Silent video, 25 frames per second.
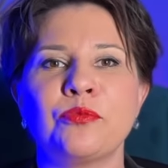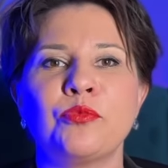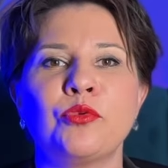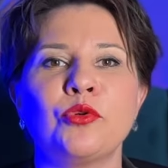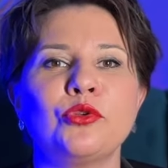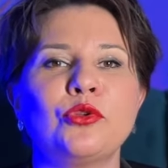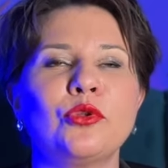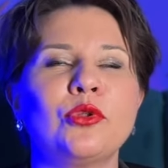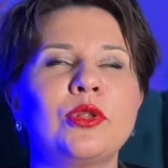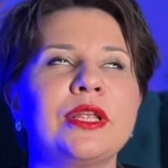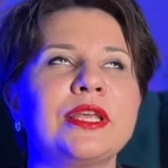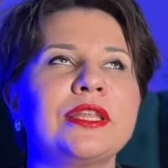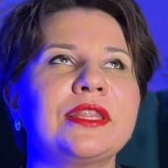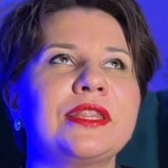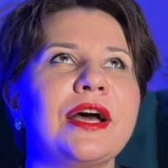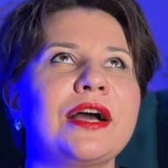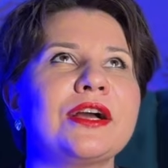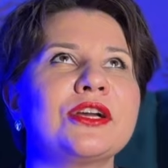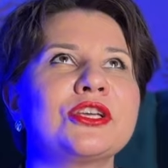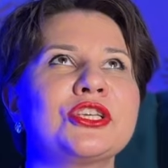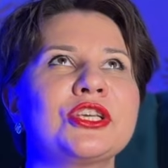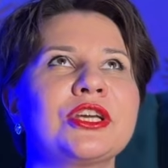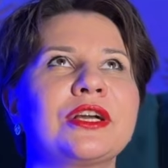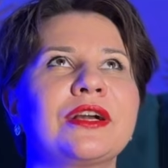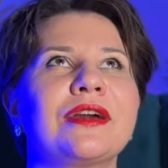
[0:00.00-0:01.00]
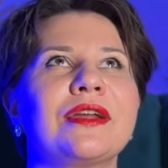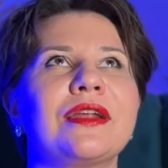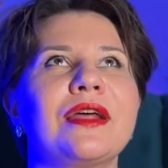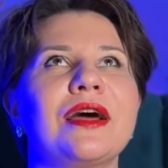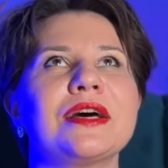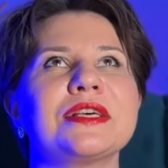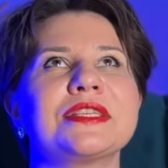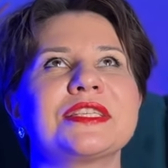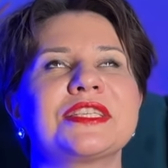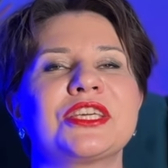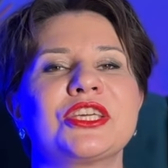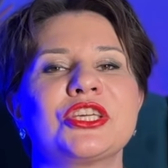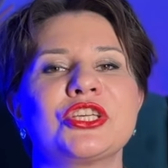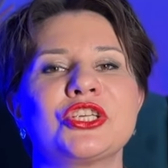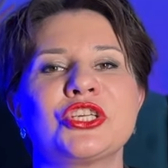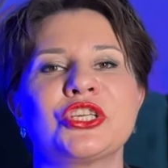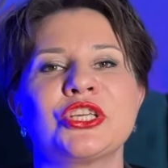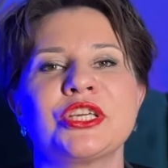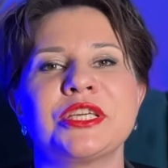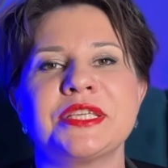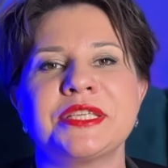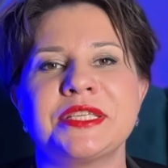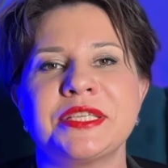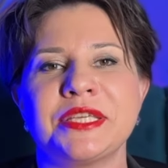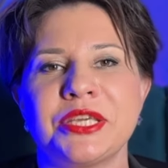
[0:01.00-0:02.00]
Будут ли также краски
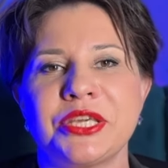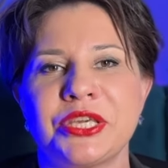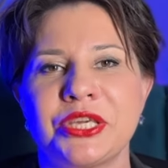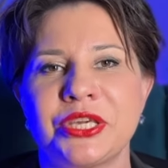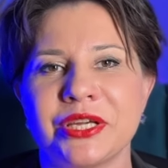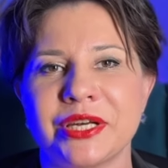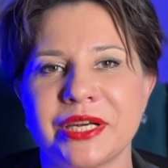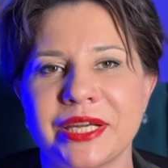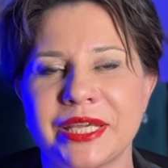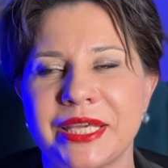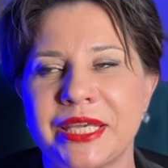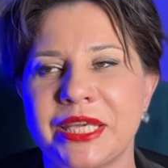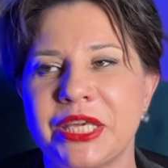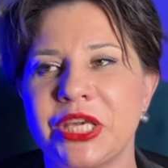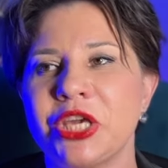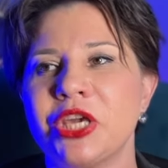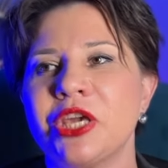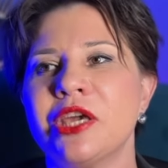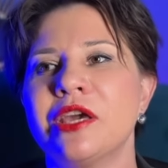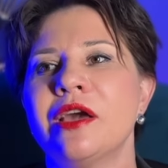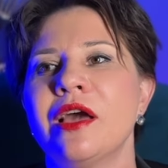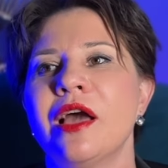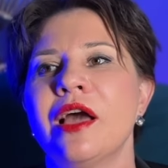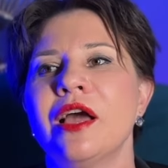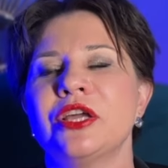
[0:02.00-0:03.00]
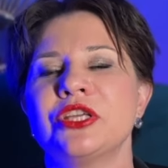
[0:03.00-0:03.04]
жизни ярки,